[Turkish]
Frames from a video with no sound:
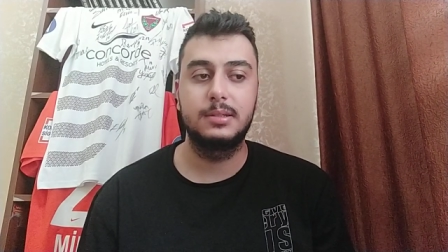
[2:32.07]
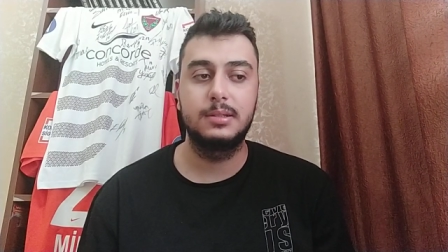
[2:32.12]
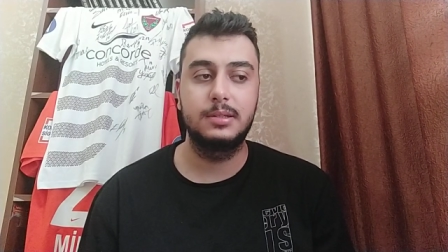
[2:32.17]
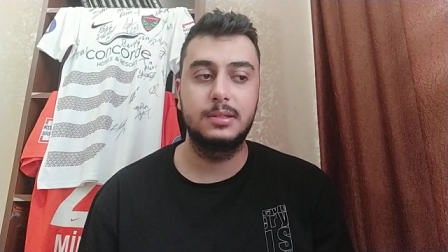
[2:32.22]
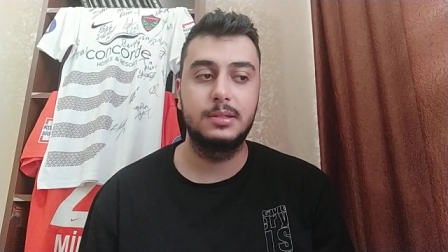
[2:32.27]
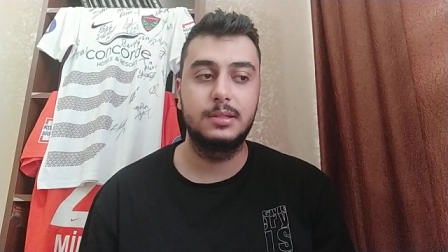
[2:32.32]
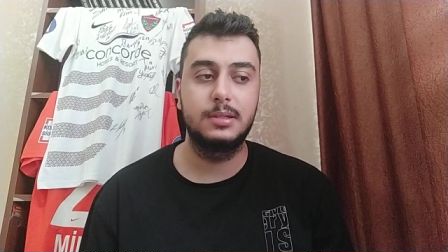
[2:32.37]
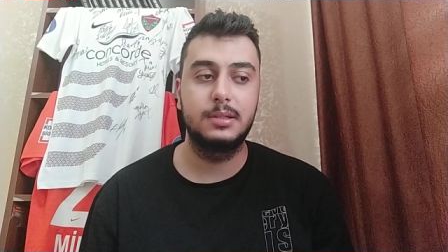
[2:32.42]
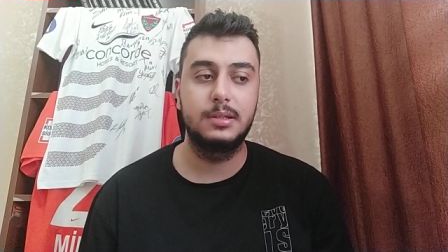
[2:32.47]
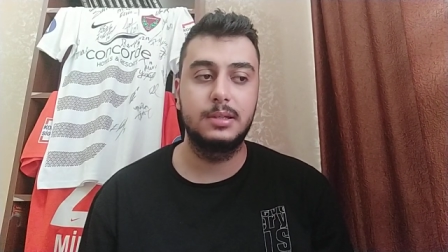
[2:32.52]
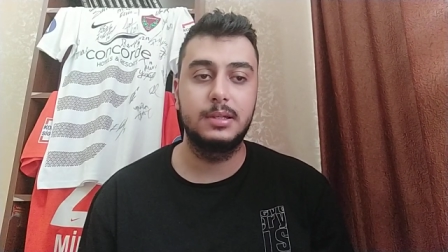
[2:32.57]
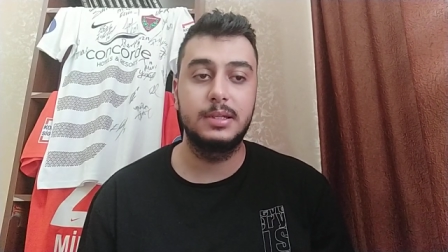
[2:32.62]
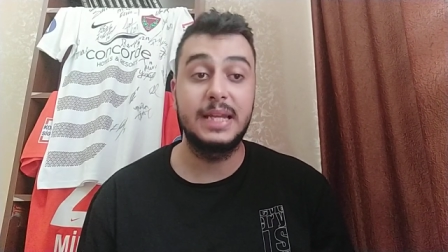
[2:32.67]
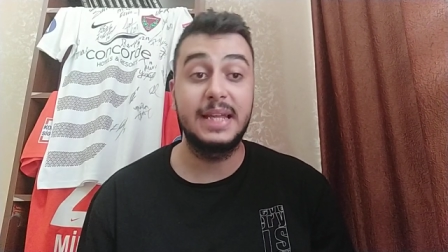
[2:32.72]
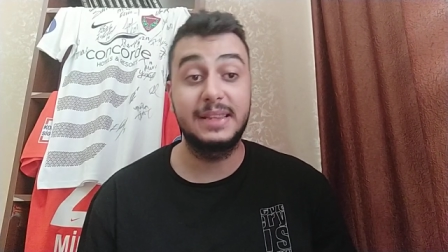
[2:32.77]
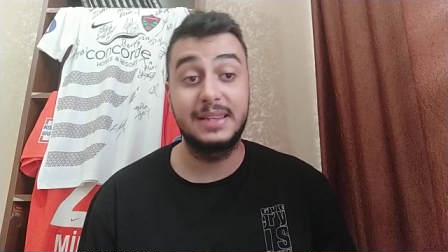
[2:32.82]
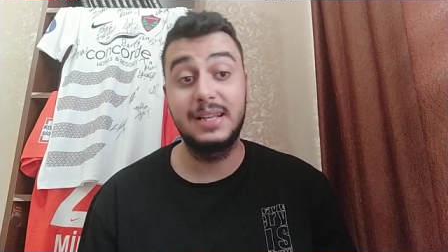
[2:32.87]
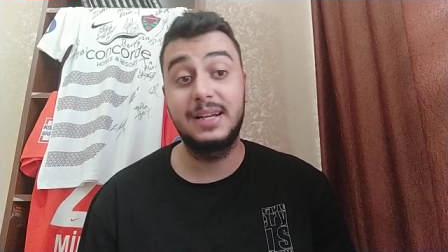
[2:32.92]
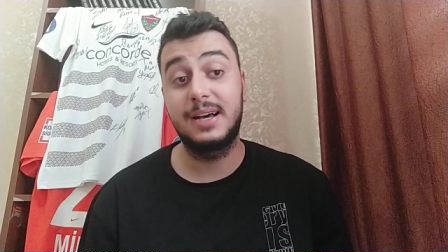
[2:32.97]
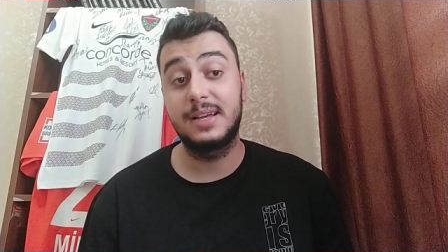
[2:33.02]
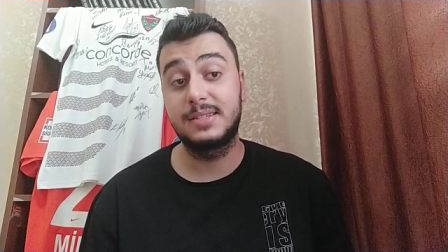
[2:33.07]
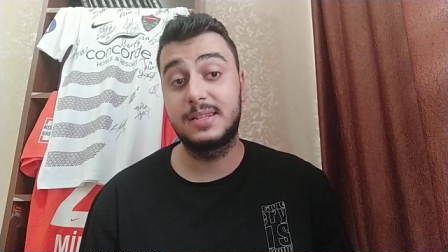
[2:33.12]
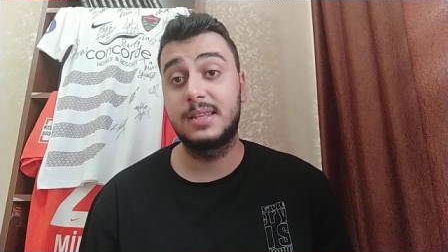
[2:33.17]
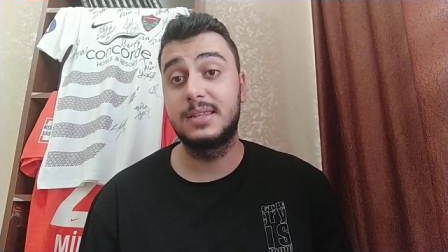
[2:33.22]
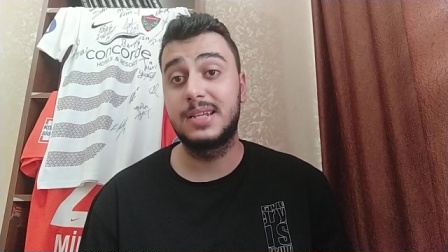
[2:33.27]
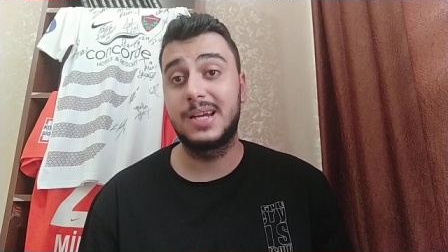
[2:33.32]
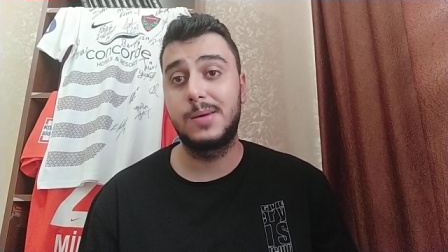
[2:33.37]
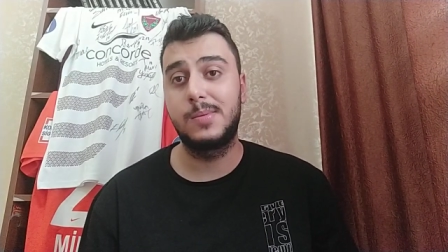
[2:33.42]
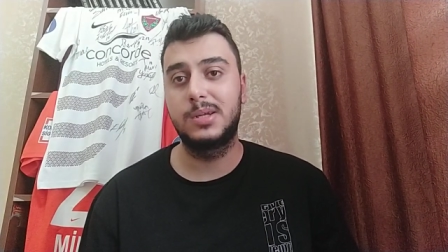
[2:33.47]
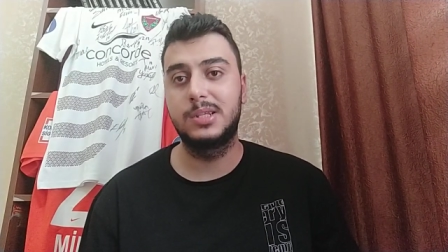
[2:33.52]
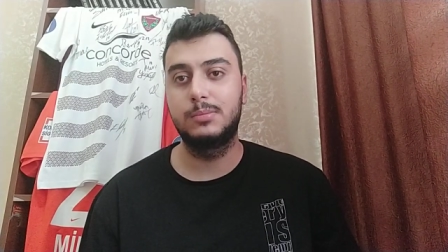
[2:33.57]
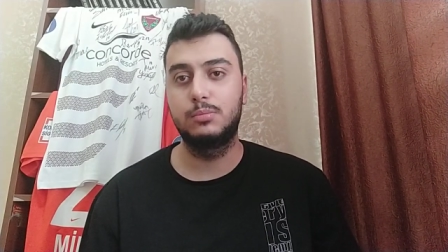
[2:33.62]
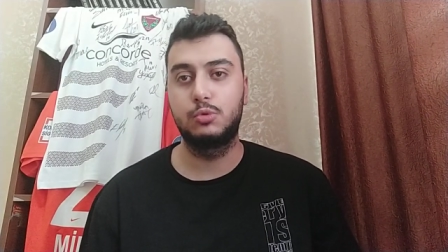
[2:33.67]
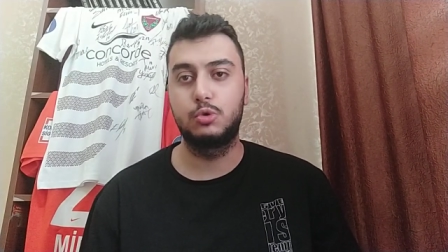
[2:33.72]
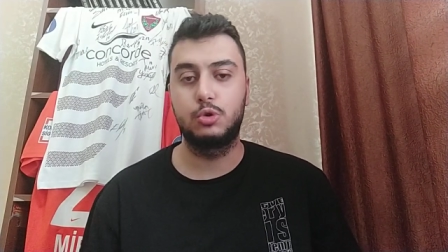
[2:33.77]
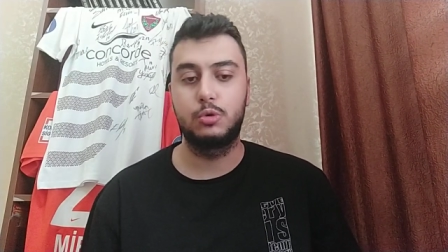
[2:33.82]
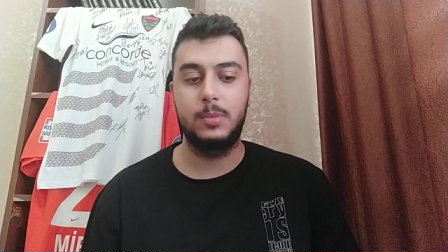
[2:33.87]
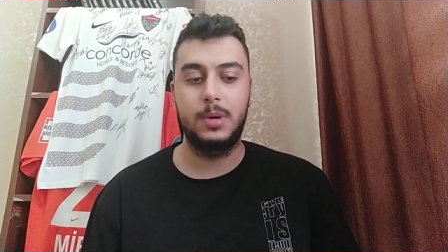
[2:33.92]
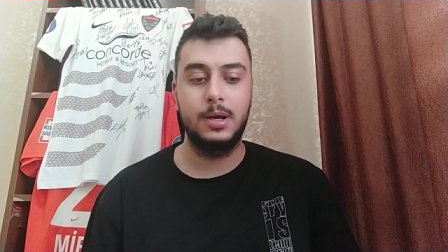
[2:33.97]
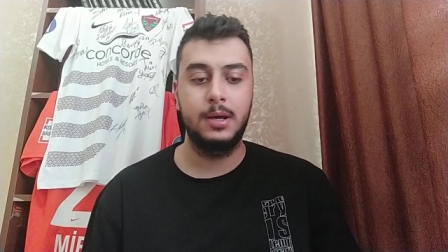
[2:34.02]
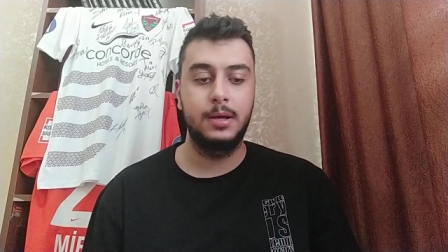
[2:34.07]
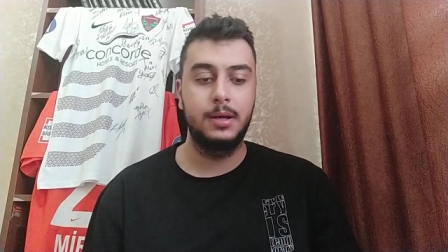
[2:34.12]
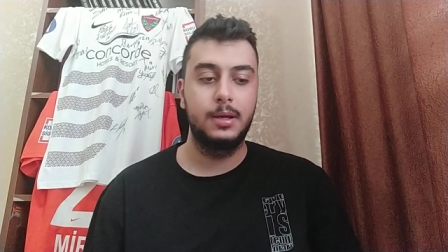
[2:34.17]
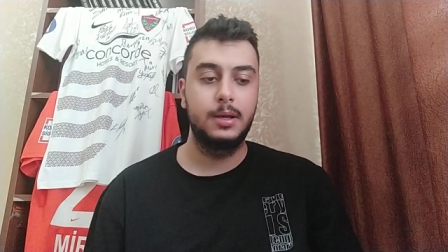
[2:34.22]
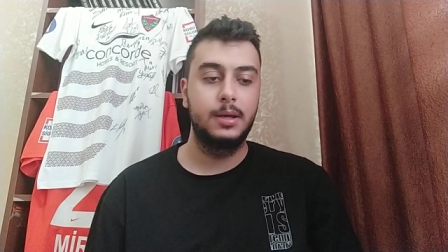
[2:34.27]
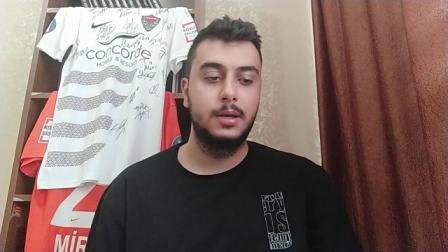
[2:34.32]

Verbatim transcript: e, netlik kazandıramadım duruma.